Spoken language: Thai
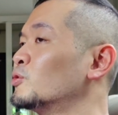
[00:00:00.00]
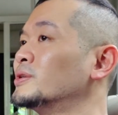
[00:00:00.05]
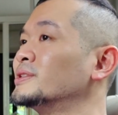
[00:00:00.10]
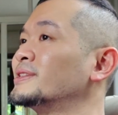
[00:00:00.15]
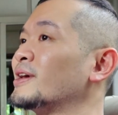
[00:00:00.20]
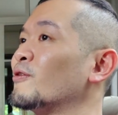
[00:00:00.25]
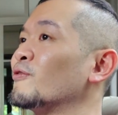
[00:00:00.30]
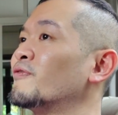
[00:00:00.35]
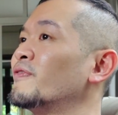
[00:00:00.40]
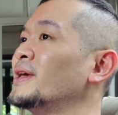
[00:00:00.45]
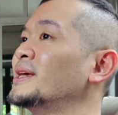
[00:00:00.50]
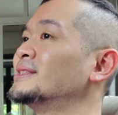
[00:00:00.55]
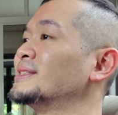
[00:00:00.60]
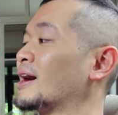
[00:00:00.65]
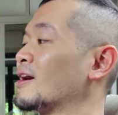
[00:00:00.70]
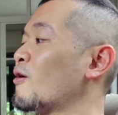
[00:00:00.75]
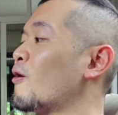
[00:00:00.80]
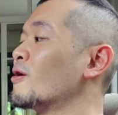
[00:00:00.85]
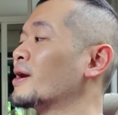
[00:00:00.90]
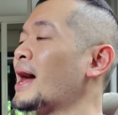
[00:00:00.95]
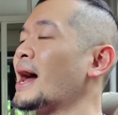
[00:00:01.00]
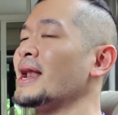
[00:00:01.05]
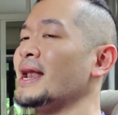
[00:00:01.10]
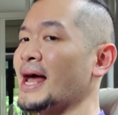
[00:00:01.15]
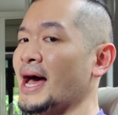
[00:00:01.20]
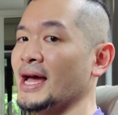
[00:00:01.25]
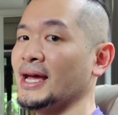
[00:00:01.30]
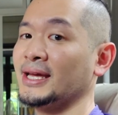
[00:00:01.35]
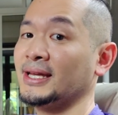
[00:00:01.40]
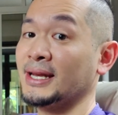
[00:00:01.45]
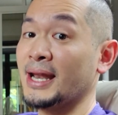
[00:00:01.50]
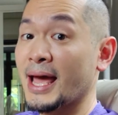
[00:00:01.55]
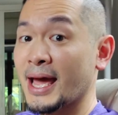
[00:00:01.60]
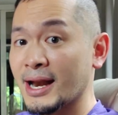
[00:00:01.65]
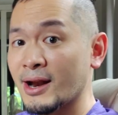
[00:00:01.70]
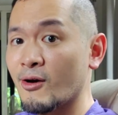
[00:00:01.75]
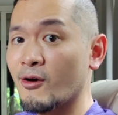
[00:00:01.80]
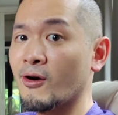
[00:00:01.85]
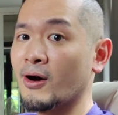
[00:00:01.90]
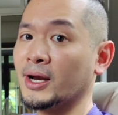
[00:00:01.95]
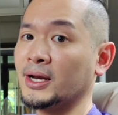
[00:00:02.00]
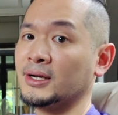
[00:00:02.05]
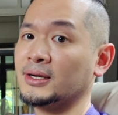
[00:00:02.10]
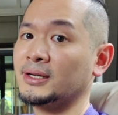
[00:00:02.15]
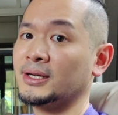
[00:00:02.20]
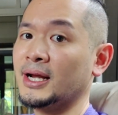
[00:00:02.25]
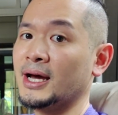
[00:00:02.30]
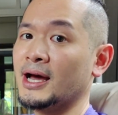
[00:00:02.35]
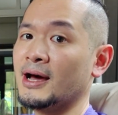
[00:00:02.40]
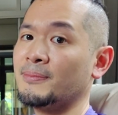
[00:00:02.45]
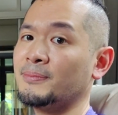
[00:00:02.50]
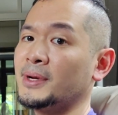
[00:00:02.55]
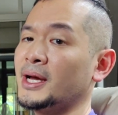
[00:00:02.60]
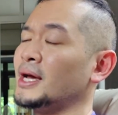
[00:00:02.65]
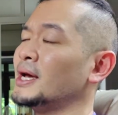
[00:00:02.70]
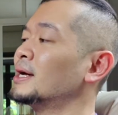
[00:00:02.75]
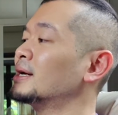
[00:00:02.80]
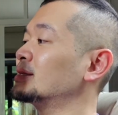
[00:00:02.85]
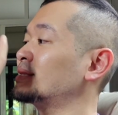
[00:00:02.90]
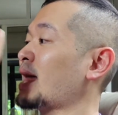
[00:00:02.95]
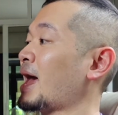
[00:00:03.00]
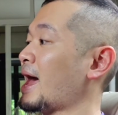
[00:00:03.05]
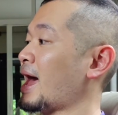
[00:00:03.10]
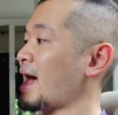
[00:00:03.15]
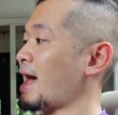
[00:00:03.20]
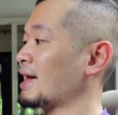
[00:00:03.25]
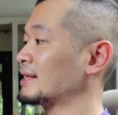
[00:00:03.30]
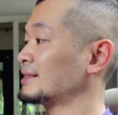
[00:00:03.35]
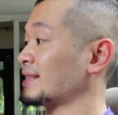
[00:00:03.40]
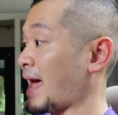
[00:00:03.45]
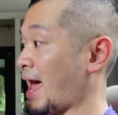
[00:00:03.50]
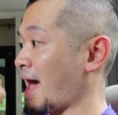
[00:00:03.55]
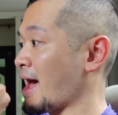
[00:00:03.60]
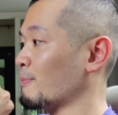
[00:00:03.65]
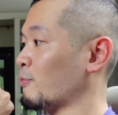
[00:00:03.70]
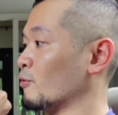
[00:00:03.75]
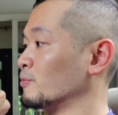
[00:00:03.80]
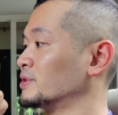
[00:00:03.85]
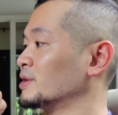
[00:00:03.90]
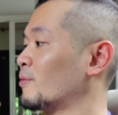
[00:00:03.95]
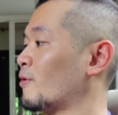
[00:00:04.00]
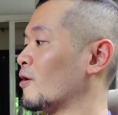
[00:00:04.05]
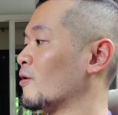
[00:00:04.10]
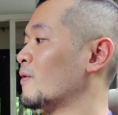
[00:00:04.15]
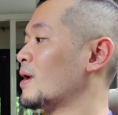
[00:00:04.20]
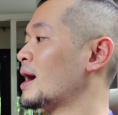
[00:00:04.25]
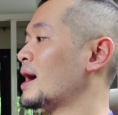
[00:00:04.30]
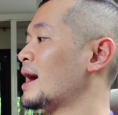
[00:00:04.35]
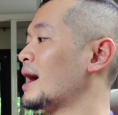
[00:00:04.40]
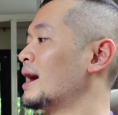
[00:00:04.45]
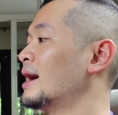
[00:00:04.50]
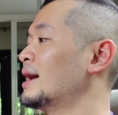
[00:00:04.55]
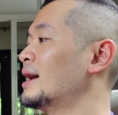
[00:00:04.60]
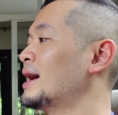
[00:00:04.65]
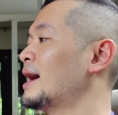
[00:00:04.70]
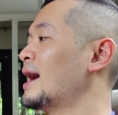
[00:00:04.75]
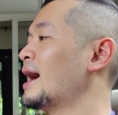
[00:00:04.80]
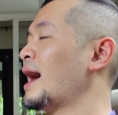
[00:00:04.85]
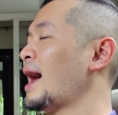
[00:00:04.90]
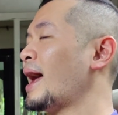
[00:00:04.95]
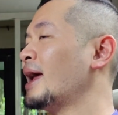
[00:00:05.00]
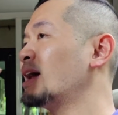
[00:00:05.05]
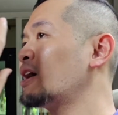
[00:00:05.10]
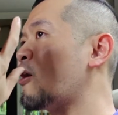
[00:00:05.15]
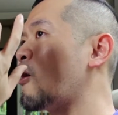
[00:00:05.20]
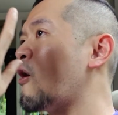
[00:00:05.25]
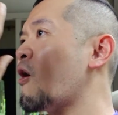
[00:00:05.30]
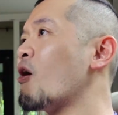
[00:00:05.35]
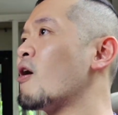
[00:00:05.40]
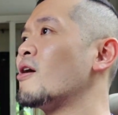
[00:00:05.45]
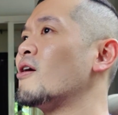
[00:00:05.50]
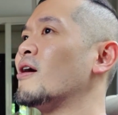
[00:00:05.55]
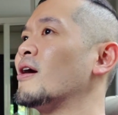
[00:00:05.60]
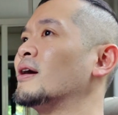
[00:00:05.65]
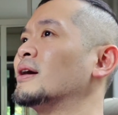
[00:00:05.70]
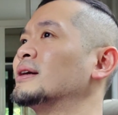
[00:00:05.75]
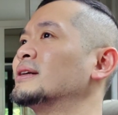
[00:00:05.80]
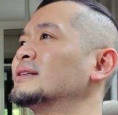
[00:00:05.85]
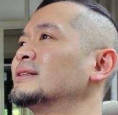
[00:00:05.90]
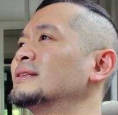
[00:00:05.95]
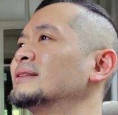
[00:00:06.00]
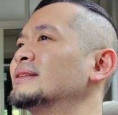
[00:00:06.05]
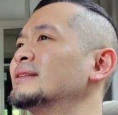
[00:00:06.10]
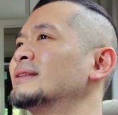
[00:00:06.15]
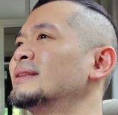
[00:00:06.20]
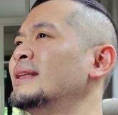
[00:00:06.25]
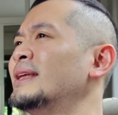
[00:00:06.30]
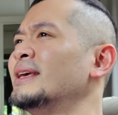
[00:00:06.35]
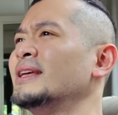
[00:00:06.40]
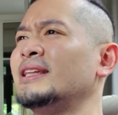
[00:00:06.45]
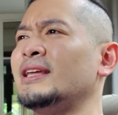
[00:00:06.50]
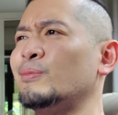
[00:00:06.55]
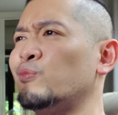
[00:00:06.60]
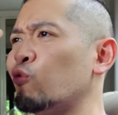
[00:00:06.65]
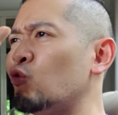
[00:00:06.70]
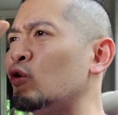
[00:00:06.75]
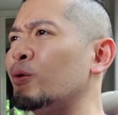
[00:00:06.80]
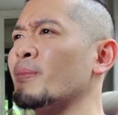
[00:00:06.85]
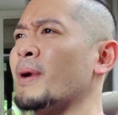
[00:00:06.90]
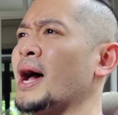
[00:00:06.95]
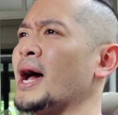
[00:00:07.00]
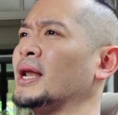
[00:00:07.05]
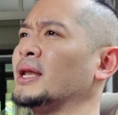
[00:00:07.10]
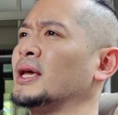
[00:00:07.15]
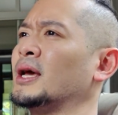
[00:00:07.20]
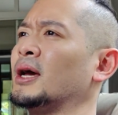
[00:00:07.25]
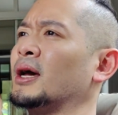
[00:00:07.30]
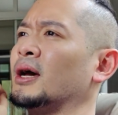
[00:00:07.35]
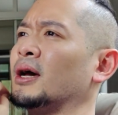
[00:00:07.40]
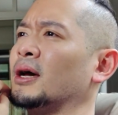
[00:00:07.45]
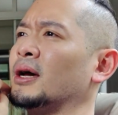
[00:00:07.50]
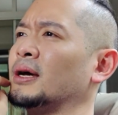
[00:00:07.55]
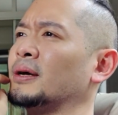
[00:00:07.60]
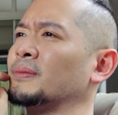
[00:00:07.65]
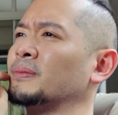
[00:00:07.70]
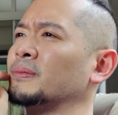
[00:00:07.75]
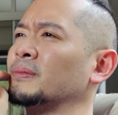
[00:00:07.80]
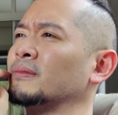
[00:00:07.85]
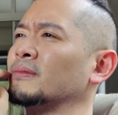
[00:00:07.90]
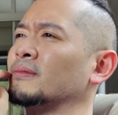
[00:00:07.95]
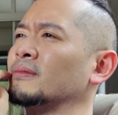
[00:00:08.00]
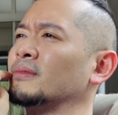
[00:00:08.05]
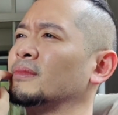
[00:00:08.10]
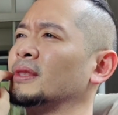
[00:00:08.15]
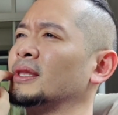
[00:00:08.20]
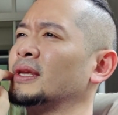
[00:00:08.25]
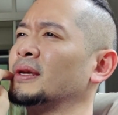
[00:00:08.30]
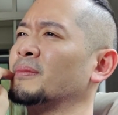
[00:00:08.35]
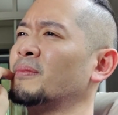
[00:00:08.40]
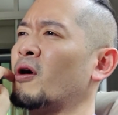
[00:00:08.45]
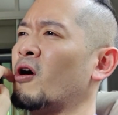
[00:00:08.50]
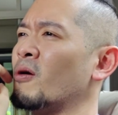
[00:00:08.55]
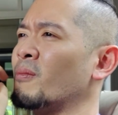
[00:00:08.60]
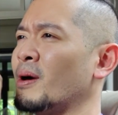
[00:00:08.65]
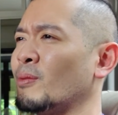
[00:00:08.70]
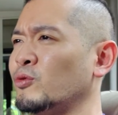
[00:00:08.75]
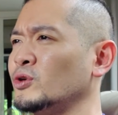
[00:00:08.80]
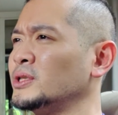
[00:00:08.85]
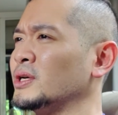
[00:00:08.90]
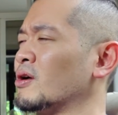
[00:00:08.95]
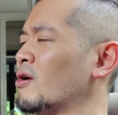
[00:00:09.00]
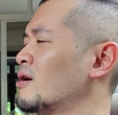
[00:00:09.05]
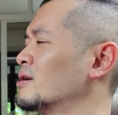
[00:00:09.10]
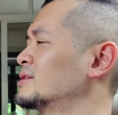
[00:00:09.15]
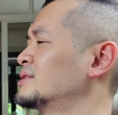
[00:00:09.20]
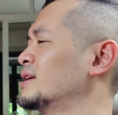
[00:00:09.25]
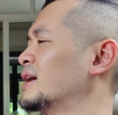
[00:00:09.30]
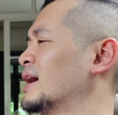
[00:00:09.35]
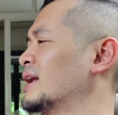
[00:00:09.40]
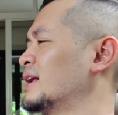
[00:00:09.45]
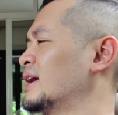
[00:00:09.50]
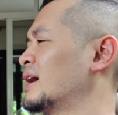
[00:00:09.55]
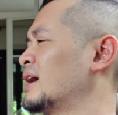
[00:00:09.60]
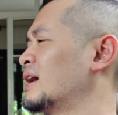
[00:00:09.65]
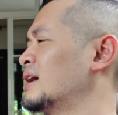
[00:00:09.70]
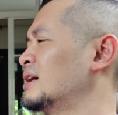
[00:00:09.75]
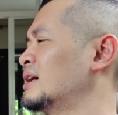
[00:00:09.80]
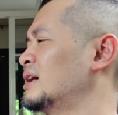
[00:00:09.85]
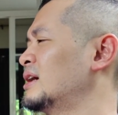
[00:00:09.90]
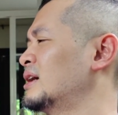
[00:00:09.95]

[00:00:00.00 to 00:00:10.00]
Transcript: คุณเซลฟี่จากกล้องด้านในแน่นอนนะครับ แต่แต่ผมจะบอกว่า ไอ้ข้อดีที่พูดมาเนี่ย พอมาพูดถึงข้อเสียเนี่ย